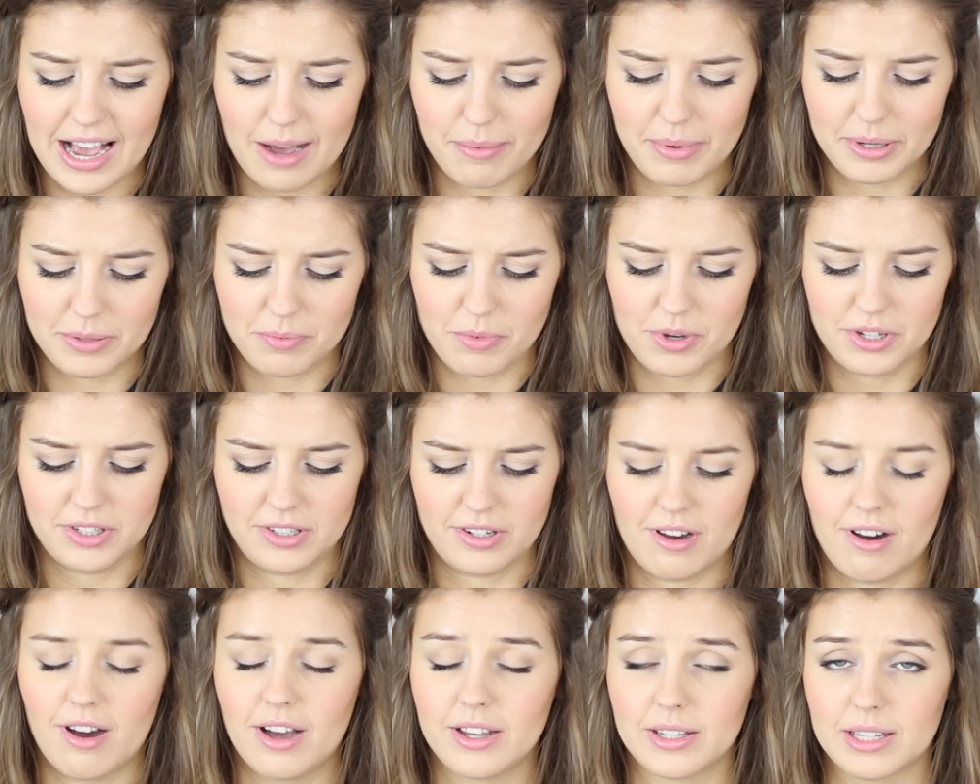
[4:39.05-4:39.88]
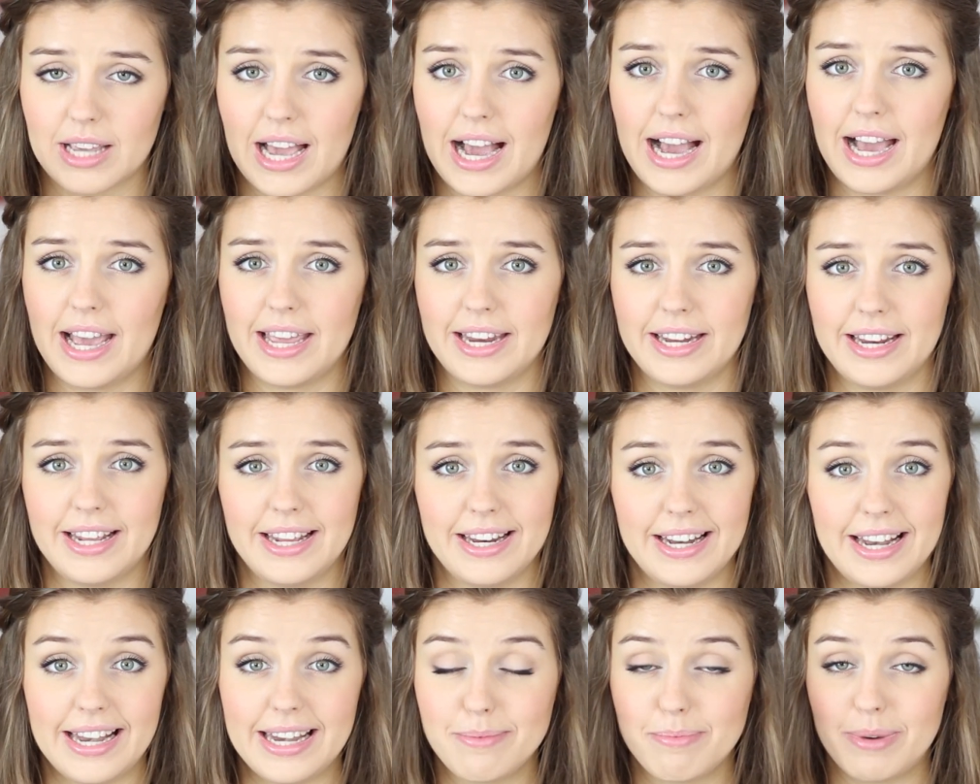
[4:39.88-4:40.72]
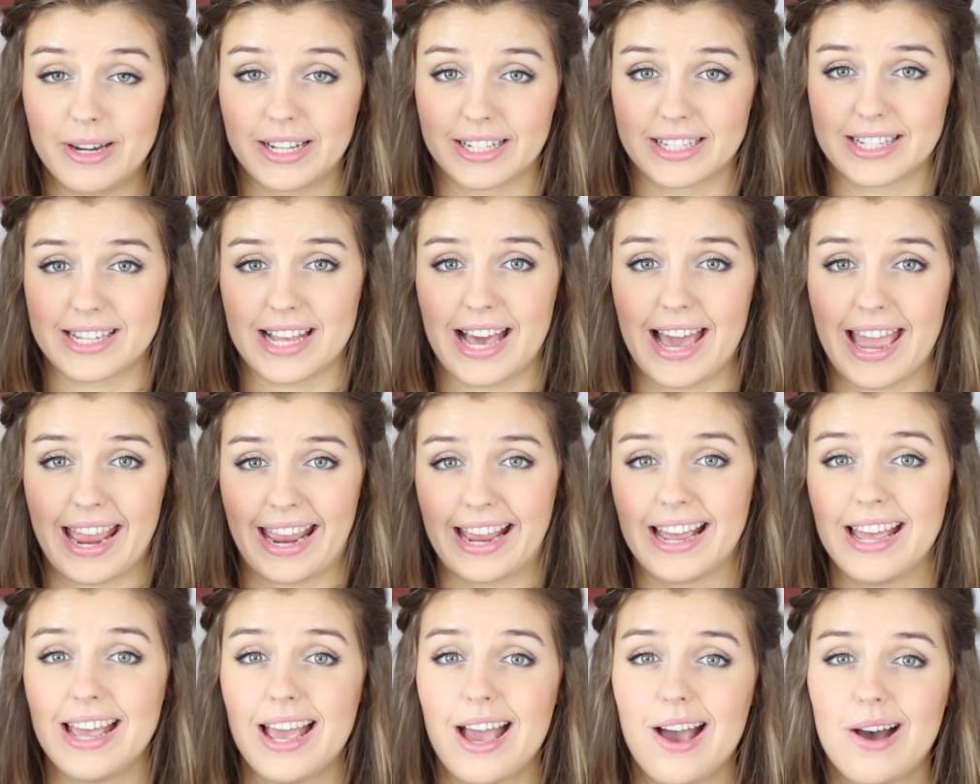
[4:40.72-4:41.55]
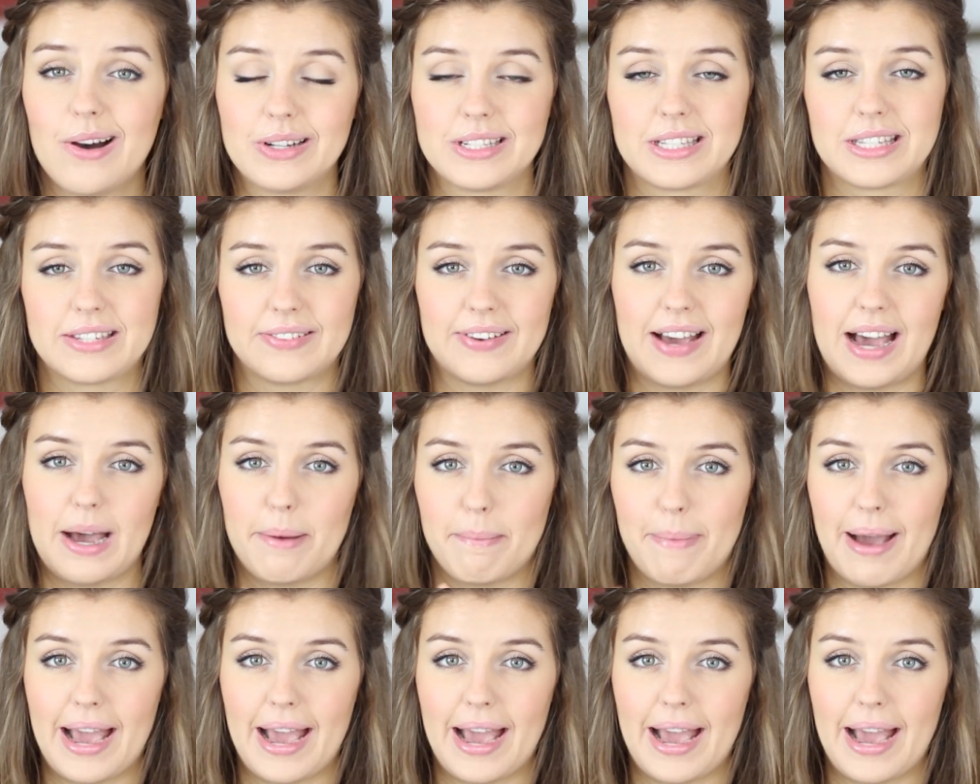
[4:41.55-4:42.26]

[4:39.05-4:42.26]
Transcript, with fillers: aber ich möchte euch einen Liebling zeigen und zwar